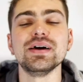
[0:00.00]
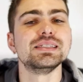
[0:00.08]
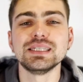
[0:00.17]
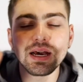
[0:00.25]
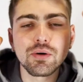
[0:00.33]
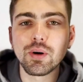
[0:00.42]
Et
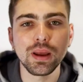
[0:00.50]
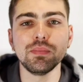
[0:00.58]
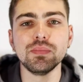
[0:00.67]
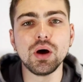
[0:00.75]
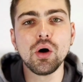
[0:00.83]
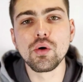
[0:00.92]
c'est incroyable.
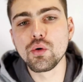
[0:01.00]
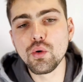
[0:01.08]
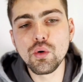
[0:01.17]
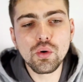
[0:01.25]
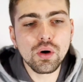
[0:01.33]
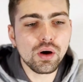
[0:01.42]
En
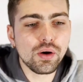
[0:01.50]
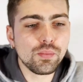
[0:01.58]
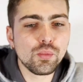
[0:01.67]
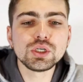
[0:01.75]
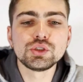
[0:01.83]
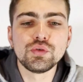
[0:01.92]
gros, euh,
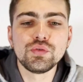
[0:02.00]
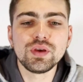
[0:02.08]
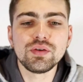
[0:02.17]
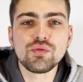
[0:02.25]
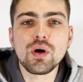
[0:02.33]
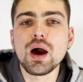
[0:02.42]
moi, je
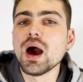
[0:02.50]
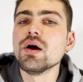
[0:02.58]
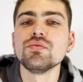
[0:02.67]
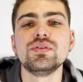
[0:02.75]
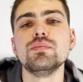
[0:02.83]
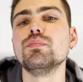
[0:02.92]
vais voir un
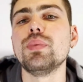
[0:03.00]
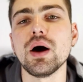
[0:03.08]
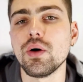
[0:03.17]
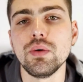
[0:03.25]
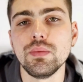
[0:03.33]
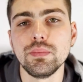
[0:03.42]
film
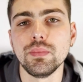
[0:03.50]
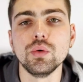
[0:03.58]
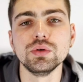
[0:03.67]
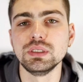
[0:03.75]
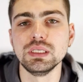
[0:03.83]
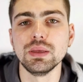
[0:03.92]
par an
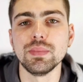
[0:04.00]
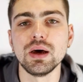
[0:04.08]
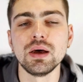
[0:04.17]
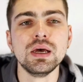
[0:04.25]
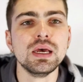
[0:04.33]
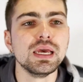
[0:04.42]
au cinéma.
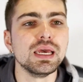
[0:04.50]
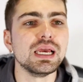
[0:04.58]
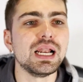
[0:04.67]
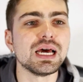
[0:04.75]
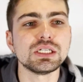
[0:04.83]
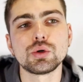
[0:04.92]
Et
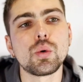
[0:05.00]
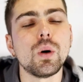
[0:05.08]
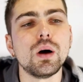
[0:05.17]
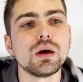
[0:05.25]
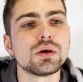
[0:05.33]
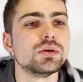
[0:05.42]
là, je
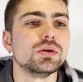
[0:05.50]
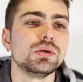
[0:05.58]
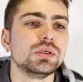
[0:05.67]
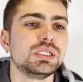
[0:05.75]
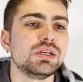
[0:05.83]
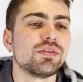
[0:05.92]
crois
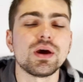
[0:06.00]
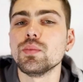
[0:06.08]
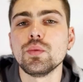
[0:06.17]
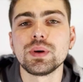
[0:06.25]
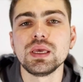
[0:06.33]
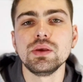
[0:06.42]
que j'ai
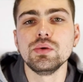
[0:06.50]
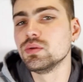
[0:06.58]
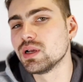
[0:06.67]
vraiment pris une